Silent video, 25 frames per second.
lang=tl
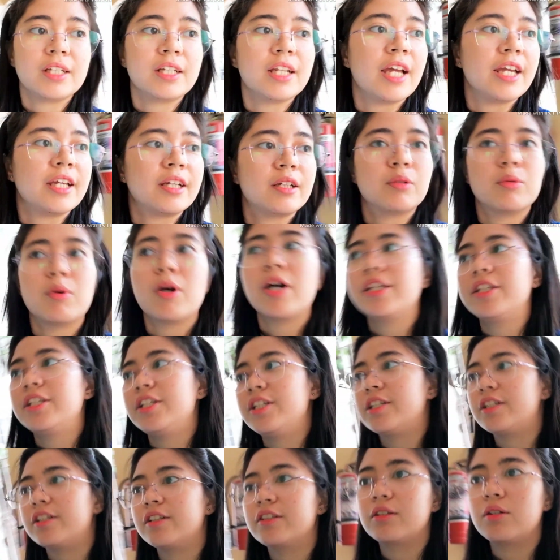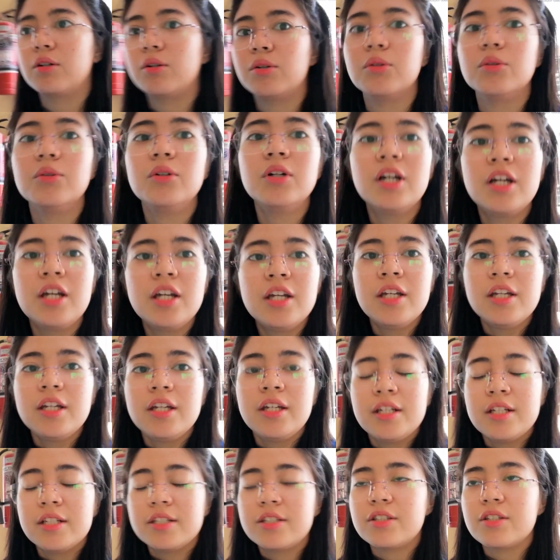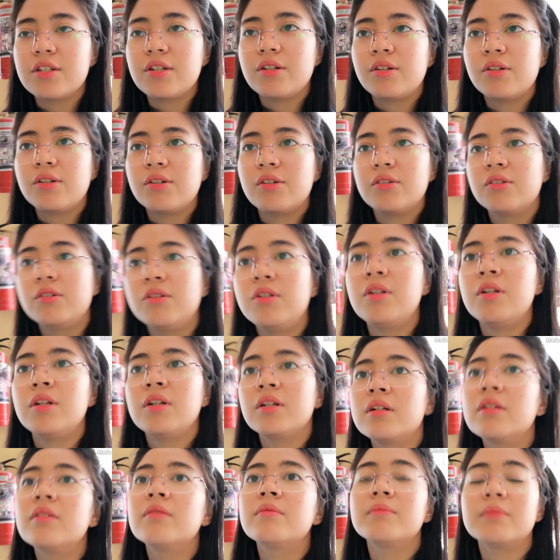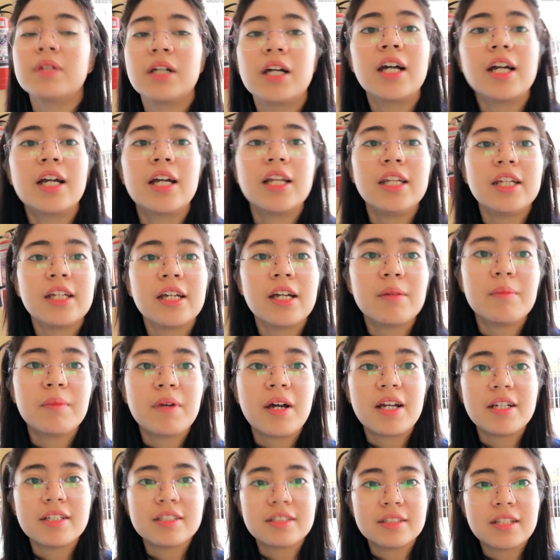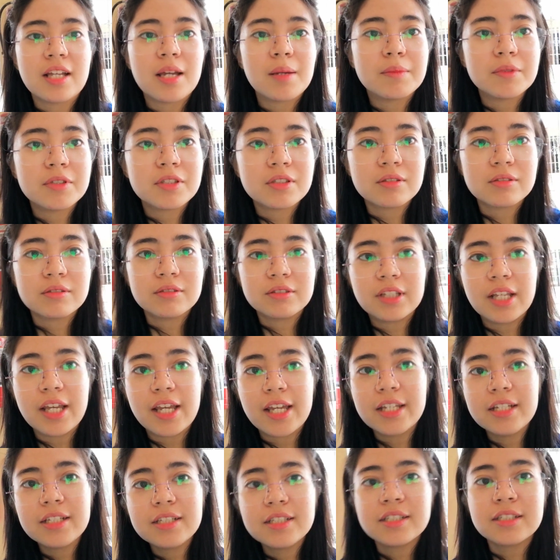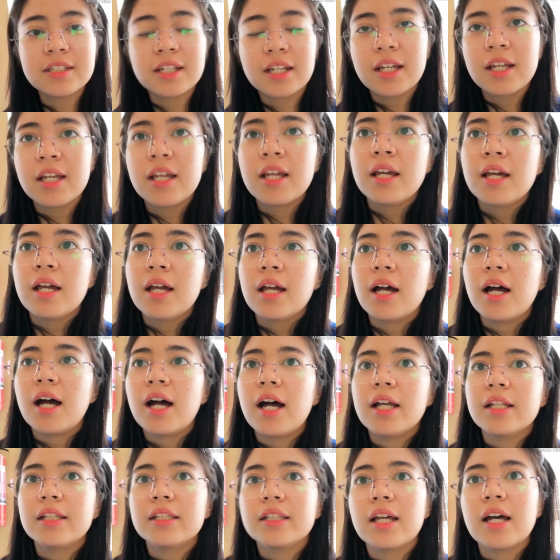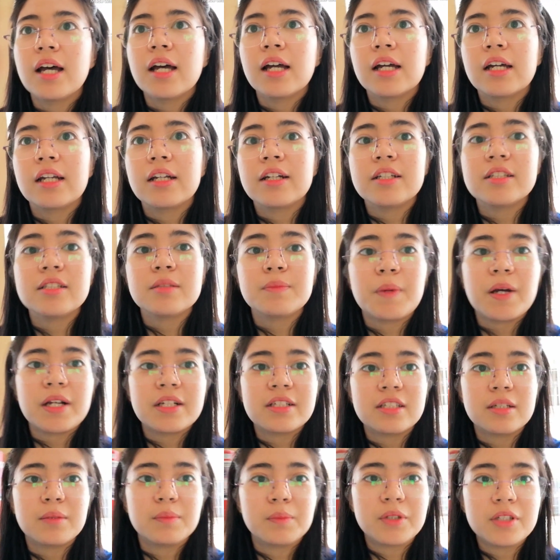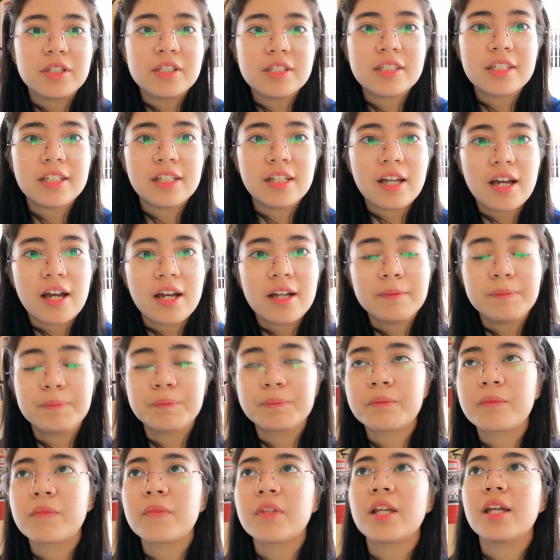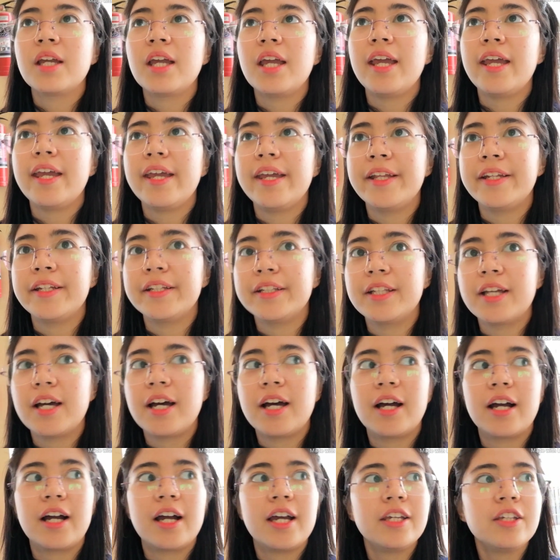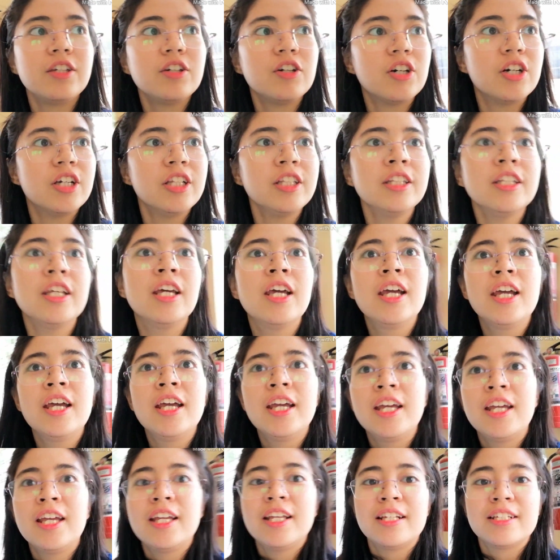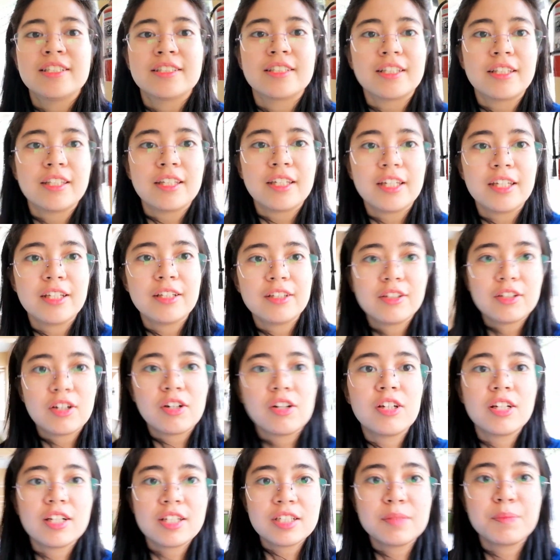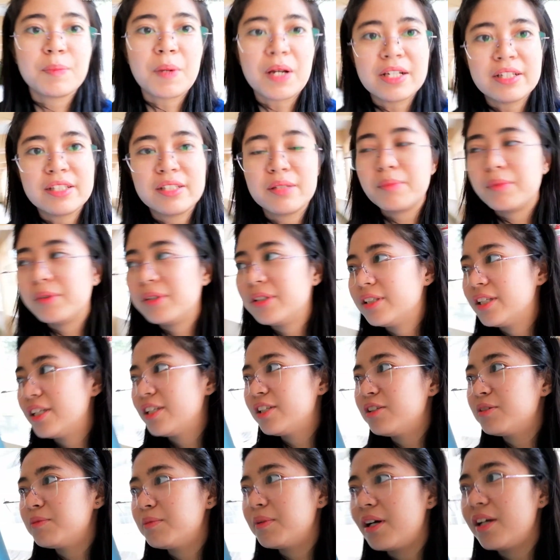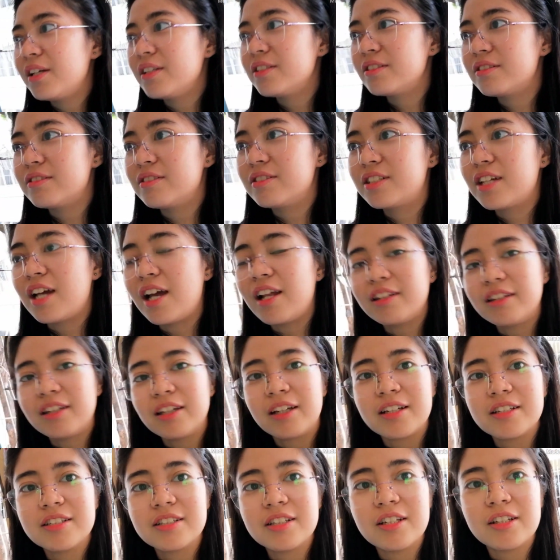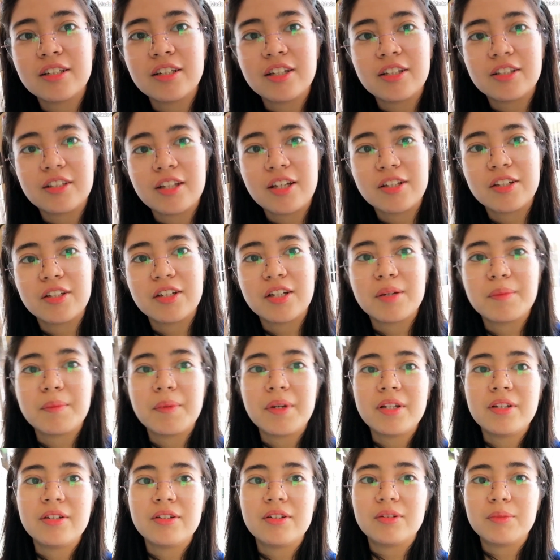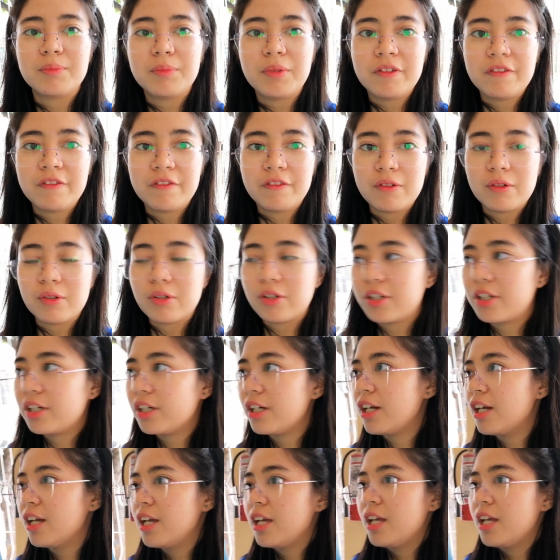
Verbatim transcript: like one year ago. So, magagaling ang mga STEM students at uh, responsible sila And uh, ngayon, sa tingin ko, responsible din yung mga estudyante kasi kita nyo naman, no, before,